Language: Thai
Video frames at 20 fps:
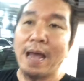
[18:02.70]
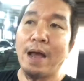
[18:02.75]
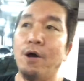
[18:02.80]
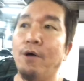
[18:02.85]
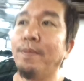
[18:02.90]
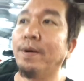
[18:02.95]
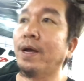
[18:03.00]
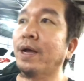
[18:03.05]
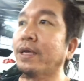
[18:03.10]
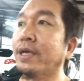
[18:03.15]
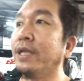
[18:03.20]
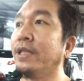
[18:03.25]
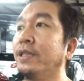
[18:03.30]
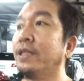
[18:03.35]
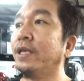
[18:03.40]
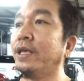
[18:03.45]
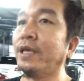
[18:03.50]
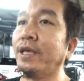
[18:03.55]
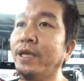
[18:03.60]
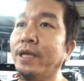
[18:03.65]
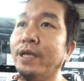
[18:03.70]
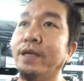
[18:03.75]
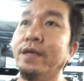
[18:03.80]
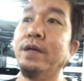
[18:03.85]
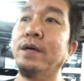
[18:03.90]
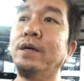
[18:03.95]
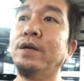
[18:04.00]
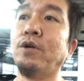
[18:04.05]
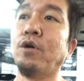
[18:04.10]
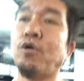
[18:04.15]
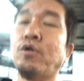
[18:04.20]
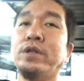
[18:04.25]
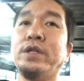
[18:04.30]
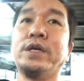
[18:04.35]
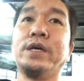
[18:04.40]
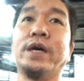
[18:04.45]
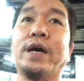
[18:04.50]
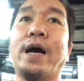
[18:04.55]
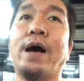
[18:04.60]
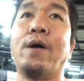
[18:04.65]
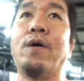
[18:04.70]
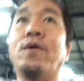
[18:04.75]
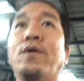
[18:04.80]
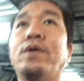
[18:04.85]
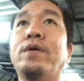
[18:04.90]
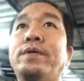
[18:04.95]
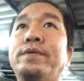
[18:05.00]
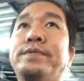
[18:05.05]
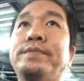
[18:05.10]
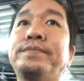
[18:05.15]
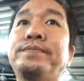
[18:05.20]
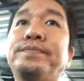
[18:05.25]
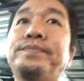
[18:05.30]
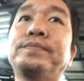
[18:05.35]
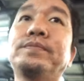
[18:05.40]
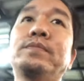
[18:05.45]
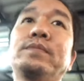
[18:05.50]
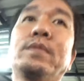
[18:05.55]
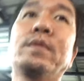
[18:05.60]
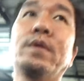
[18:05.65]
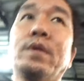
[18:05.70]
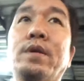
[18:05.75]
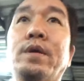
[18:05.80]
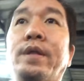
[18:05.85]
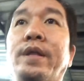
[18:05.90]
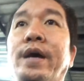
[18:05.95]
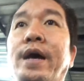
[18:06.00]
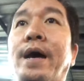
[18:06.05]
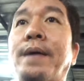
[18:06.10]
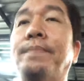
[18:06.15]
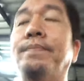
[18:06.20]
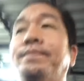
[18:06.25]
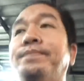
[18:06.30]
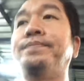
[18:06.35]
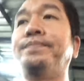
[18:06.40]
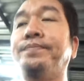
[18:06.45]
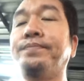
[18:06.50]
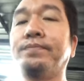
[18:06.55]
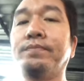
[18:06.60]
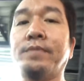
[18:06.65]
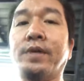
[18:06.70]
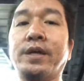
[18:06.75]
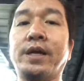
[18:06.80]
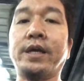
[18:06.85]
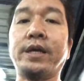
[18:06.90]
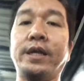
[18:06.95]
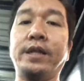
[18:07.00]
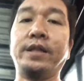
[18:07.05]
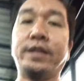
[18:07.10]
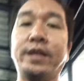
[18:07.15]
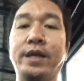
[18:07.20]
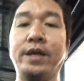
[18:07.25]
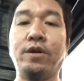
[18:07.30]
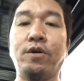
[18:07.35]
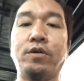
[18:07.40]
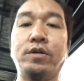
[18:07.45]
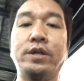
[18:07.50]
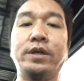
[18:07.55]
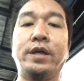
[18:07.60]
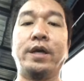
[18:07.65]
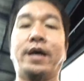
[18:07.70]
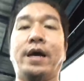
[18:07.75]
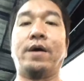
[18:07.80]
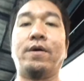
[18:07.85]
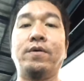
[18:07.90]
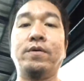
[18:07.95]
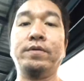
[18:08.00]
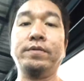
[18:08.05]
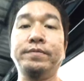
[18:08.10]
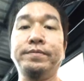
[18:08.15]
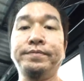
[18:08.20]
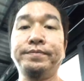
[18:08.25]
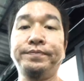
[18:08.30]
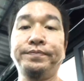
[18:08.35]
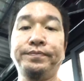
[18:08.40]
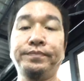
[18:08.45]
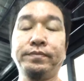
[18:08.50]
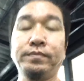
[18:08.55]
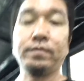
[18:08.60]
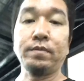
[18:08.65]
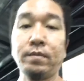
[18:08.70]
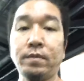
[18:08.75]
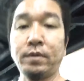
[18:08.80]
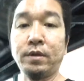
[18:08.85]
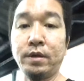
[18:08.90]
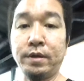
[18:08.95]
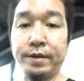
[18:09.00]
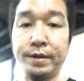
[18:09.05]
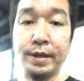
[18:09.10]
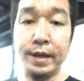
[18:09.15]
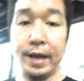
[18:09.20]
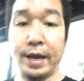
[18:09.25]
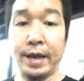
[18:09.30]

มันก็กินที่รถคนอื่นเขานะครับันก็กินที่รวคนอื่นเขา นะฮะ